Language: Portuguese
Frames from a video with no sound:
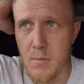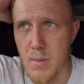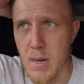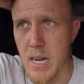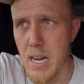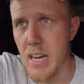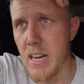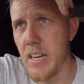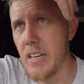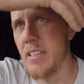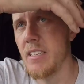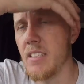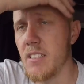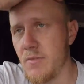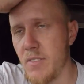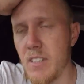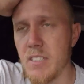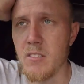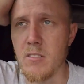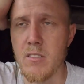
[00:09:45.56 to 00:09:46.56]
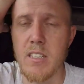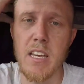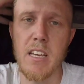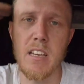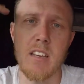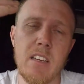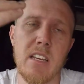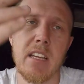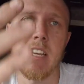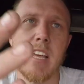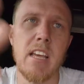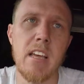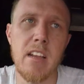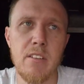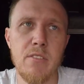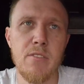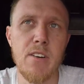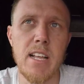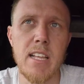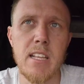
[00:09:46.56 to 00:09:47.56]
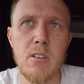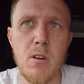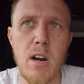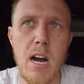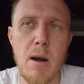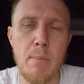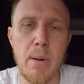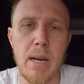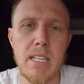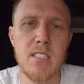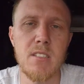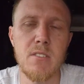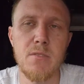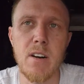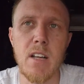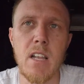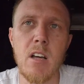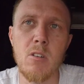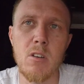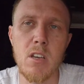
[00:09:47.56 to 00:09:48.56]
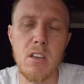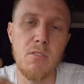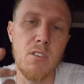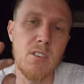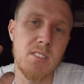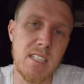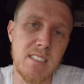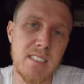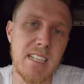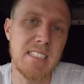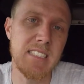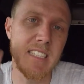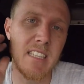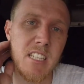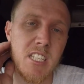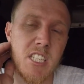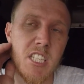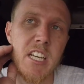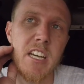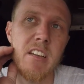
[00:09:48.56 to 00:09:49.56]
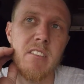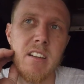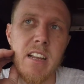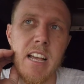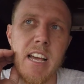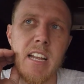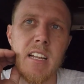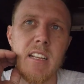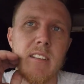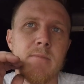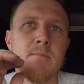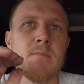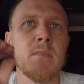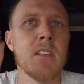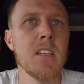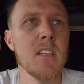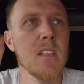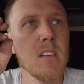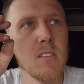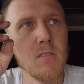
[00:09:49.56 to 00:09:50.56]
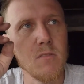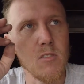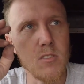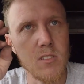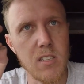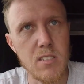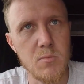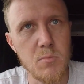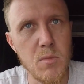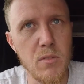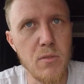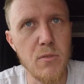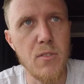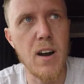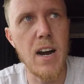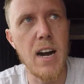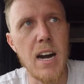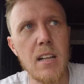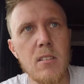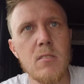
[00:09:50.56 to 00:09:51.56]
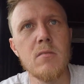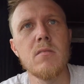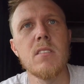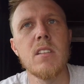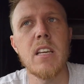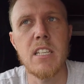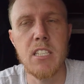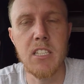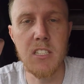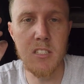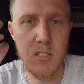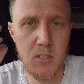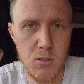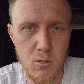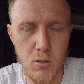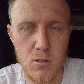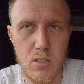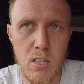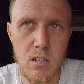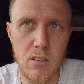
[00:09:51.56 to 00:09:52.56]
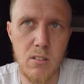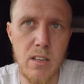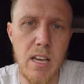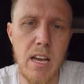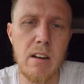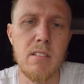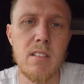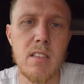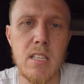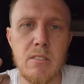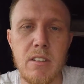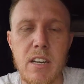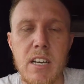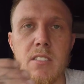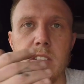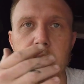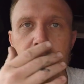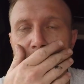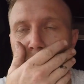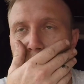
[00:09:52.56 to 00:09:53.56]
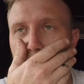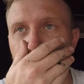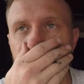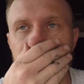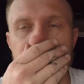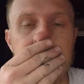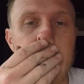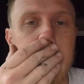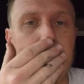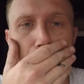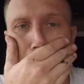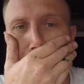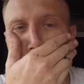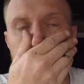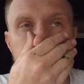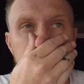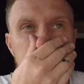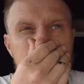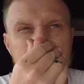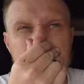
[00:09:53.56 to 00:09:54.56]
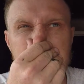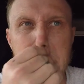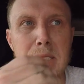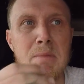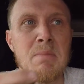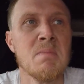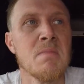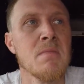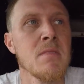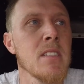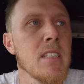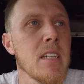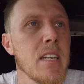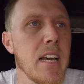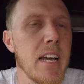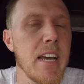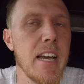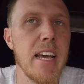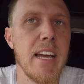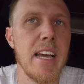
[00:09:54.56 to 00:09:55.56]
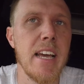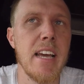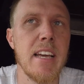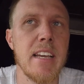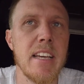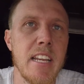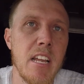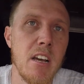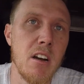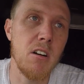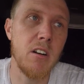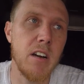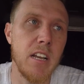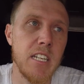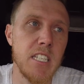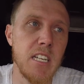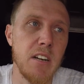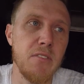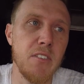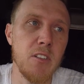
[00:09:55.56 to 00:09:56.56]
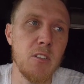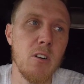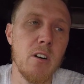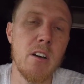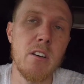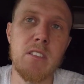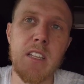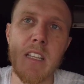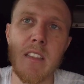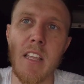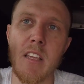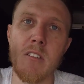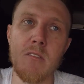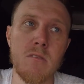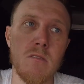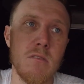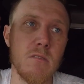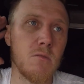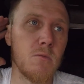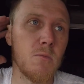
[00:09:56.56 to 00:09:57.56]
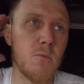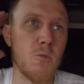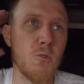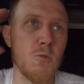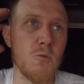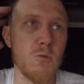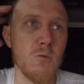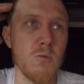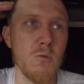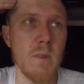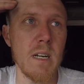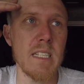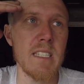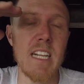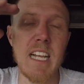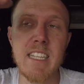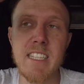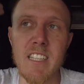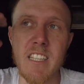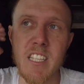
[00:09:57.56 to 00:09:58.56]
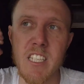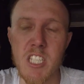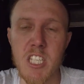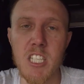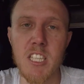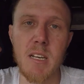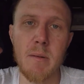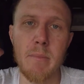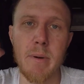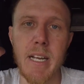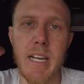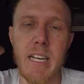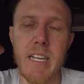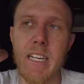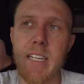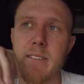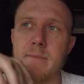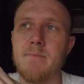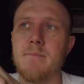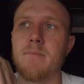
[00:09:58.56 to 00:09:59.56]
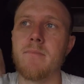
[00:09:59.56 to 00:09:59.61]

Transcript: Mas fazer o quê? Que nem ele fala, o rapazinho fala, o oh, que vocês gastam de dinheiro nela, vocês me falam que a gente desconta no aluguel. Então é isso que a gente faz, entendeu, galera? É, que nem, ó, ele já falou, eu até tenho um, um, umas latas de tinta branca.